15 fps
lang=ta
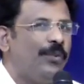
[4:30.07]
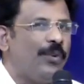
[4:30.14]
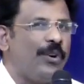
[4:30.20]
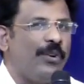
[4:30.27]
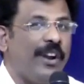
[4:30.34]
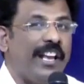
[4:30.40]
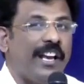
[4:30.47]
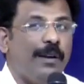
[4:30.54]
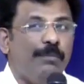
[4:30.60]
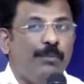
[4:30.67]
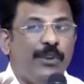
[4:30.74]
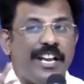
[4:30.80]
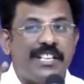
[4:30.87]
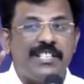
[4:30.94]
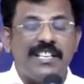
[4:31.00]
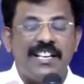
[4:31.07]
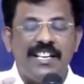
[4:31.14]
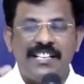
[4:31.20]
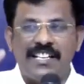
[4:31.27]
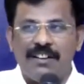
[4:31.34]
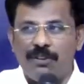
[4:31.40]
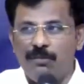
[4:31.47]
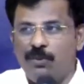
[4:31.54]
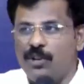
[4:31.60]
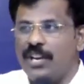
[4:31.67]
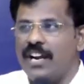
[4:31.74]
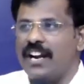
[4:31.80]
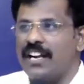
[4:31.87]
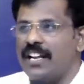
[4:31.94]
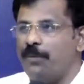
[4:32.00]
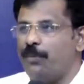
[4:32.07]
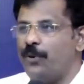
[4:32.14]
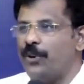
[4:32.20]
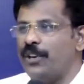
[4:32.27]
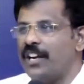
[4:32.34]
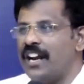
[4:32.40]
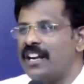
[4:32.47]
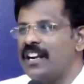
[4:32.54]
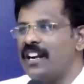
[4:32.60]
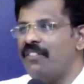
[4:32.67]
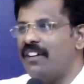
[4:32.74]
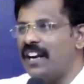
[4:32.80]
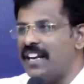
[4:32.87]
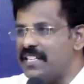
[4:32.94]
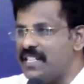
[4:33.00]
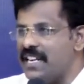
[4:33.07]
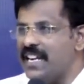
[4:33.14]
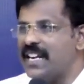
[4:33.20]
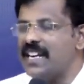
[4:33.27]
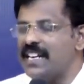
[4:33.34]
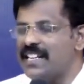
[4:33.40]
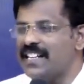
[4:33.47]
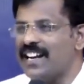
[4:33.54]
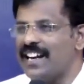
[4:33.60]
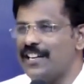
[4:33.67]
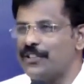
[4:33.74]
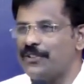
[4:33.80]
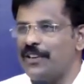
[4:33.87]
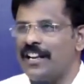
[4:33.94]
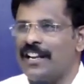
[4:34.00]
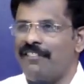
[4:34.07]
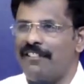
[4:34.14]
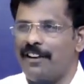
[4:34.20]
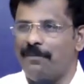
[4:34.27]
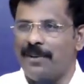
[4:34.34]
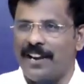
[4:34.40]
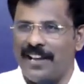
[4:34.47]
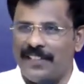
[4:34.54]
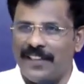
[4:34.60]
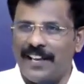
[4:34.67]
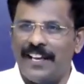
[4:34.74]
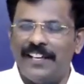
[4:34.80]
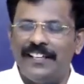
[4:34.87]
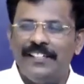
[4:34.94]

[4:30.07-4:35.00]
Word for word: உன்னுடைய முயற்சிகளுக்கு அவர் முட்டுக்கட்டை போடுகிறார்கள் வளர்ச்சியை கெடுக்கிறான்னு சொன்னால் கவலைப்படாத